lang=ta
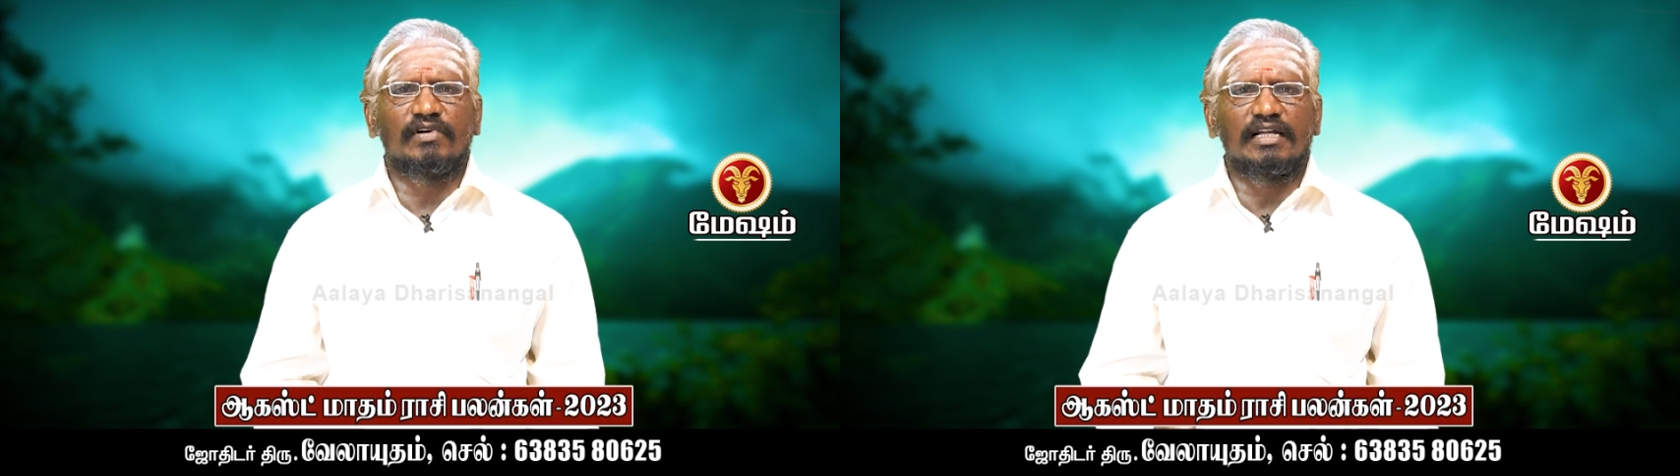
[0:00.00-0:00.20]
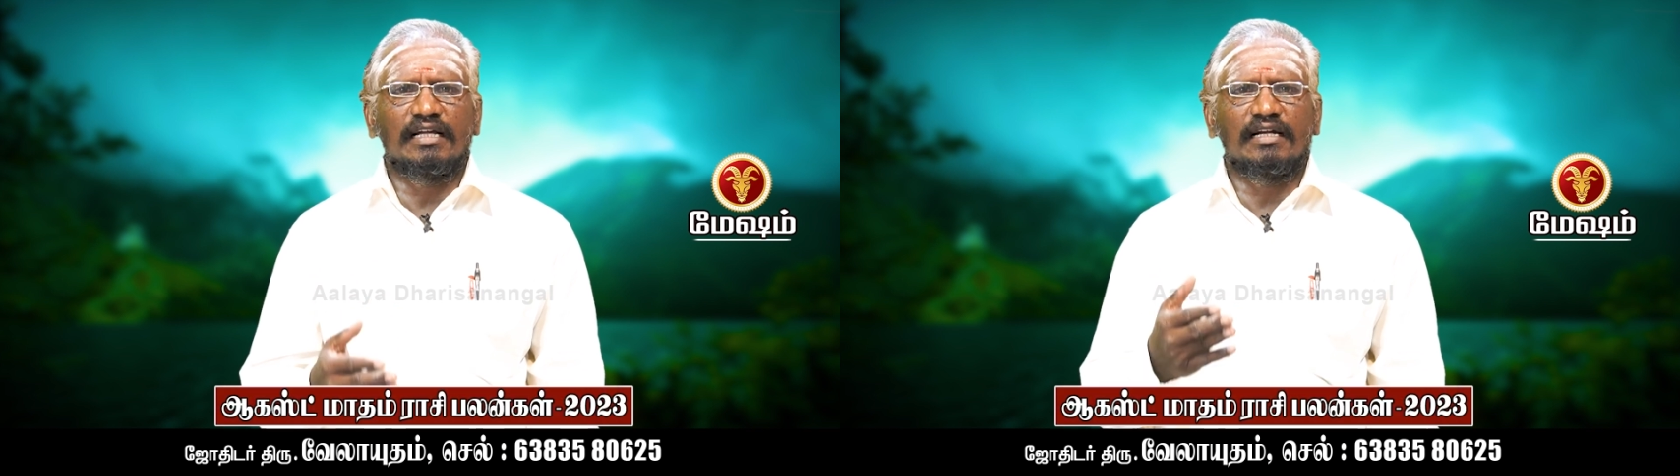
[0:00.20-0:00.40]

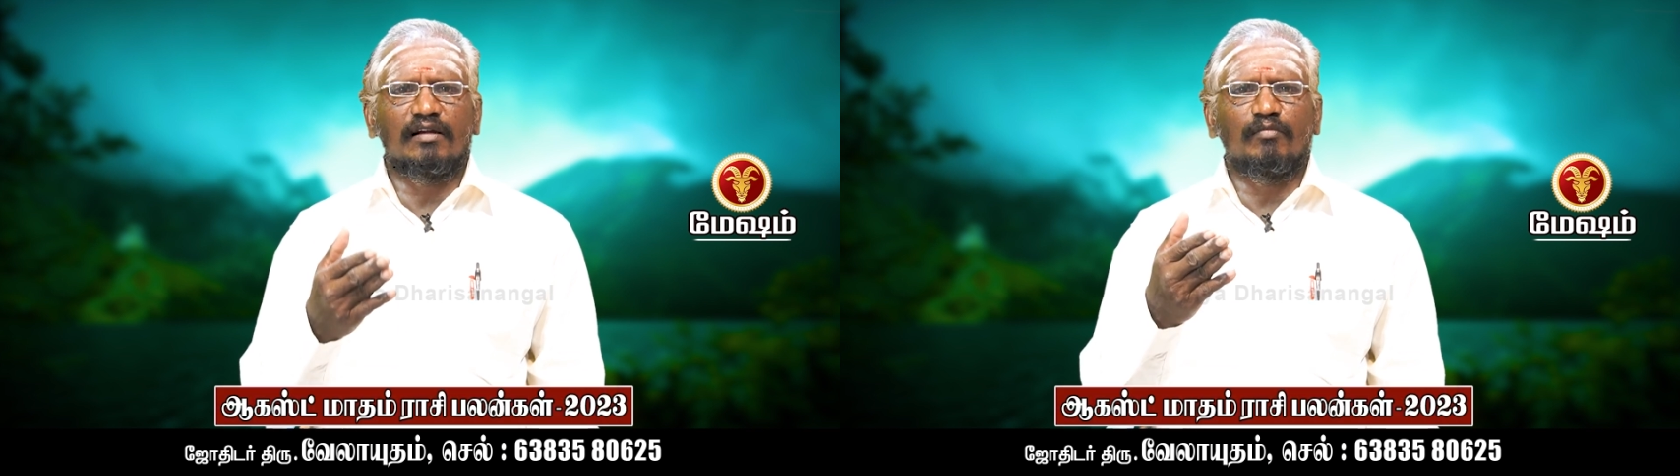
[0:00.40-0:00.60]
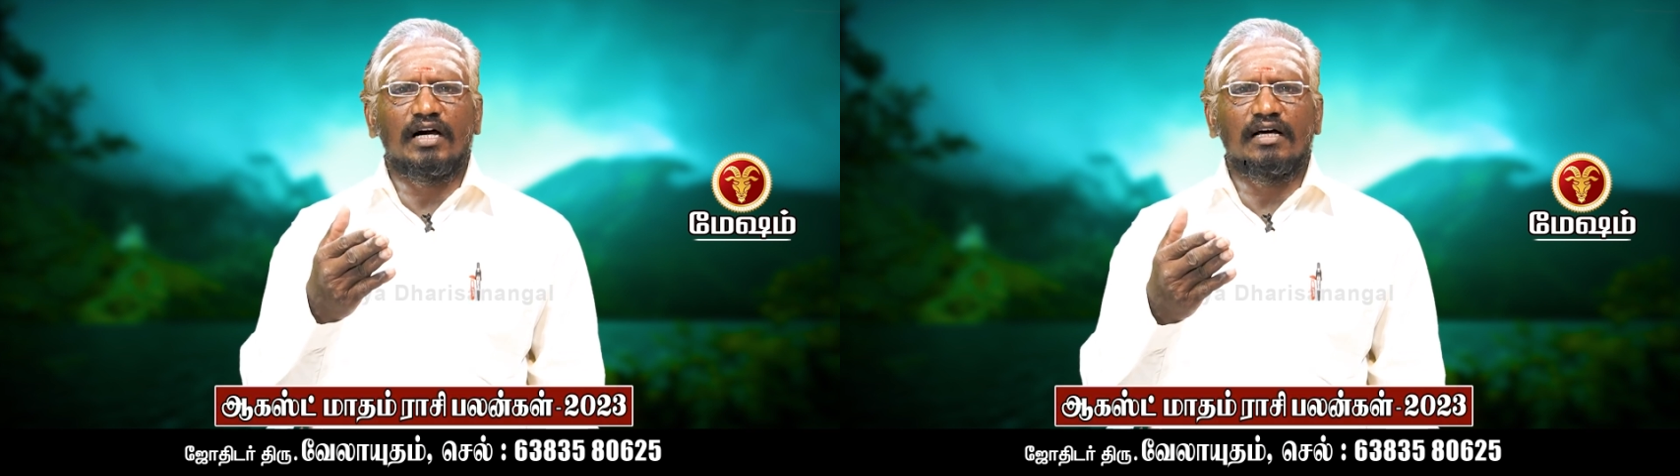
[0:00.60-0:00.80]

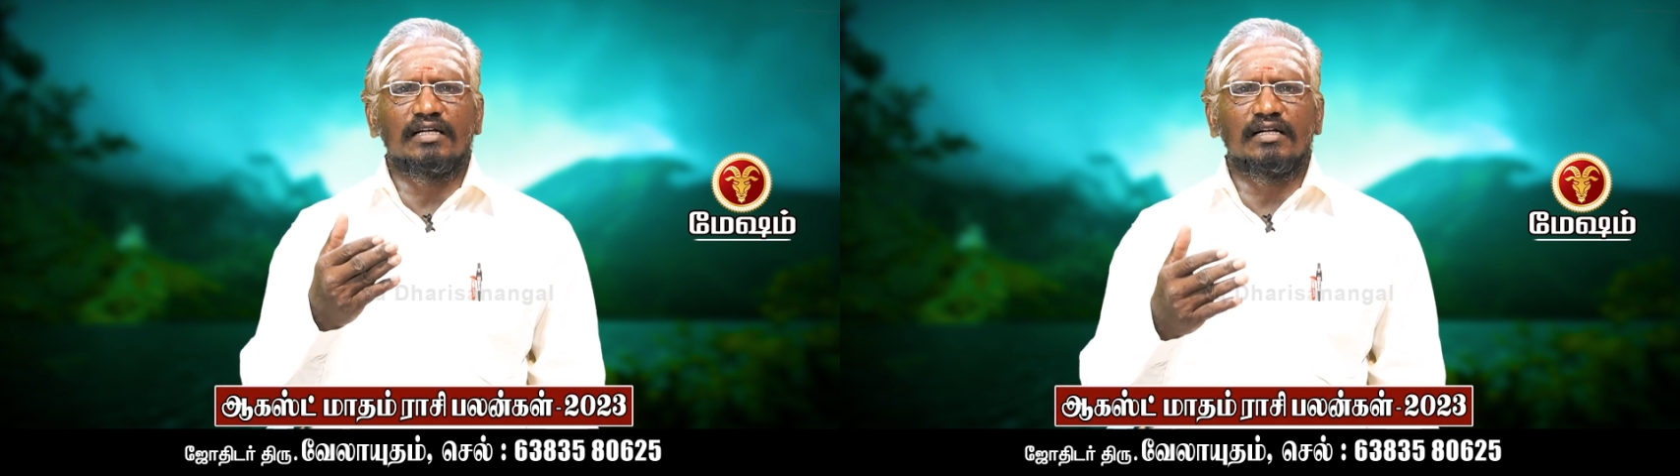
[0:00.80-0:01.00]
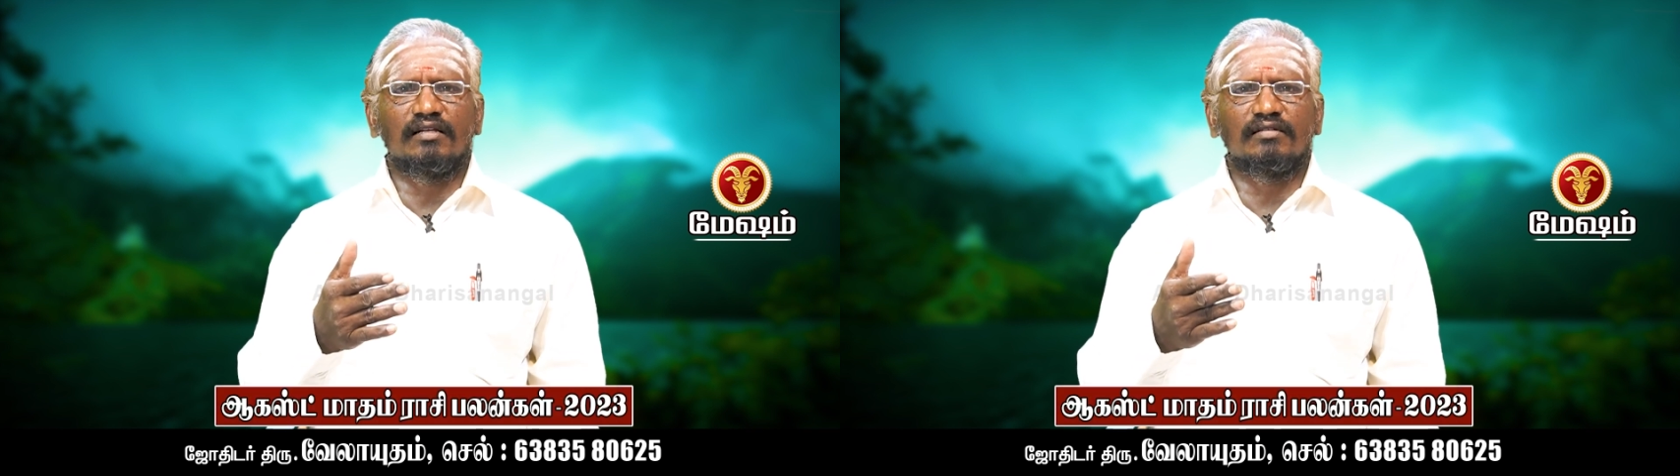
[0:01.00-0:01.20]
வருகின்ற
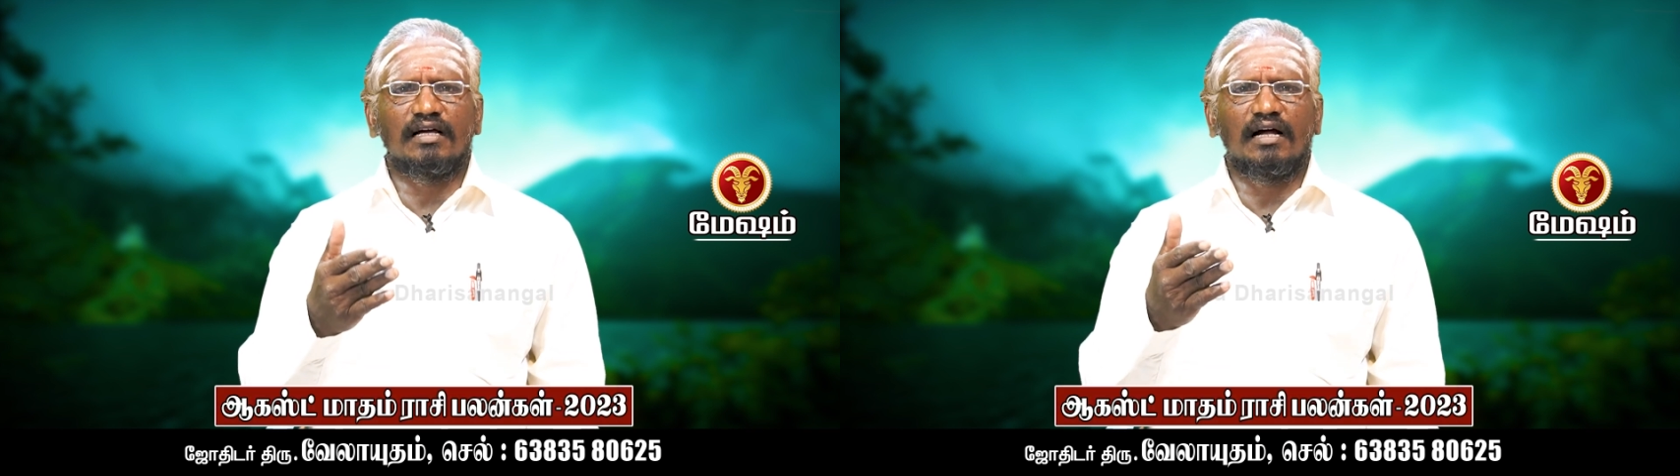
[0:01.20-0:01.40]
மாதங்கள்